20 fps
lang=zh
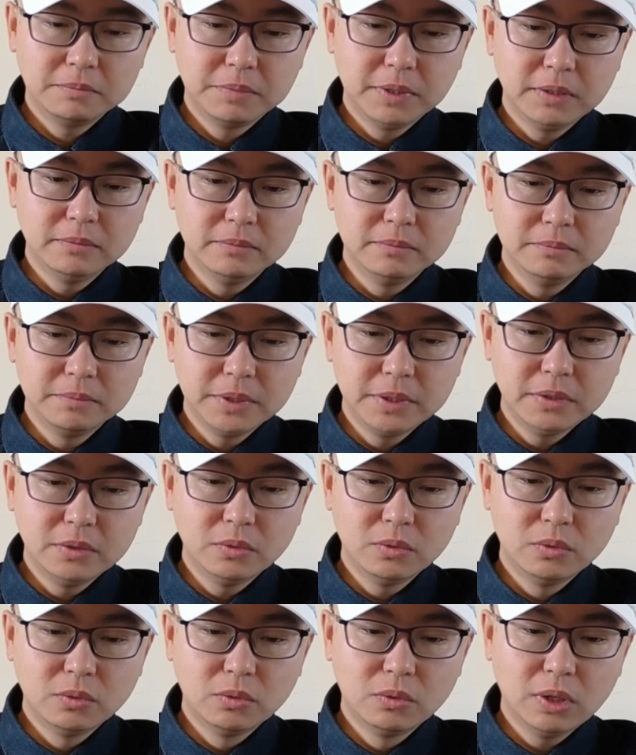本币
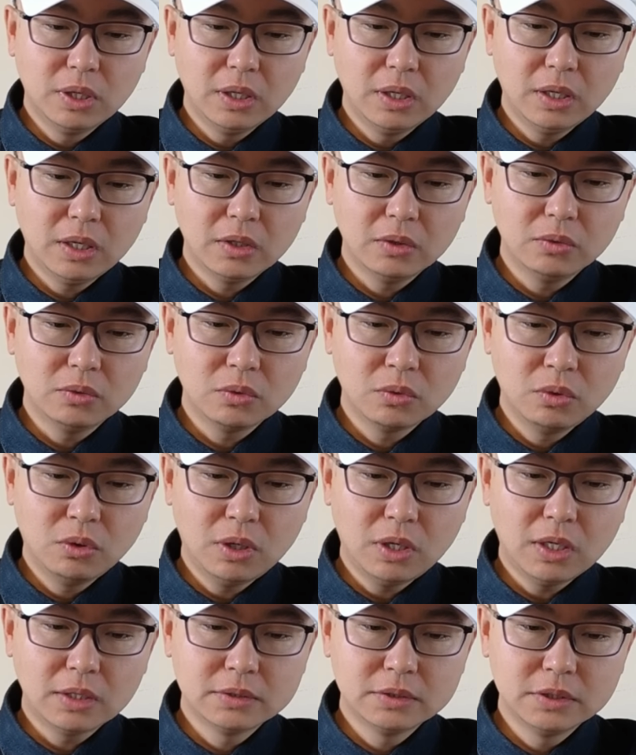互换，还有
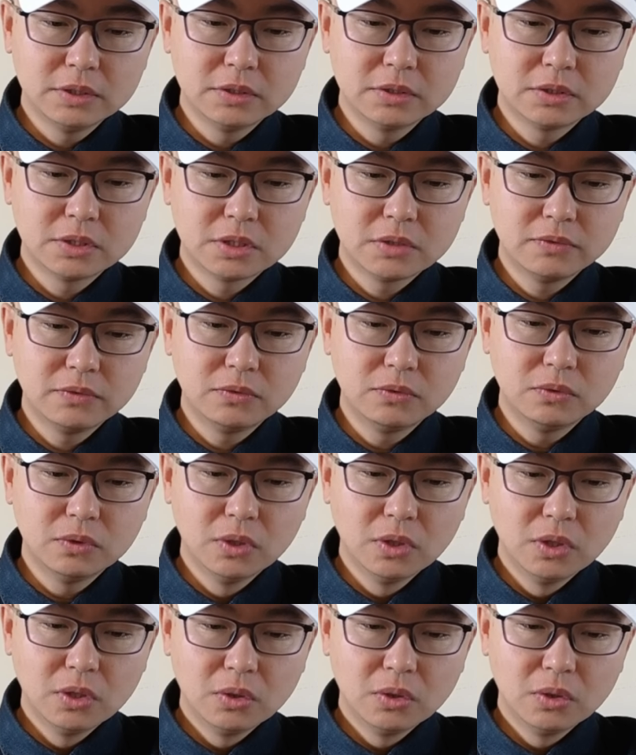跨境支付。